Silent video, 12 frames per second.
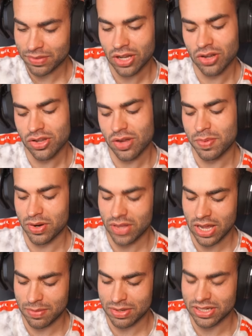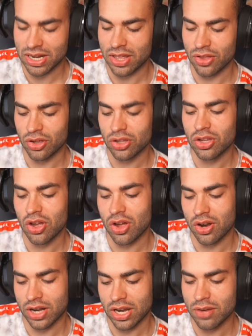coño, pero déjame hacer las dos
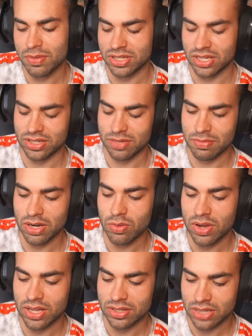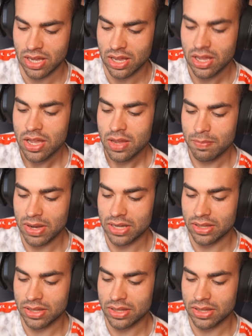torres, no me así vergüenza Vale,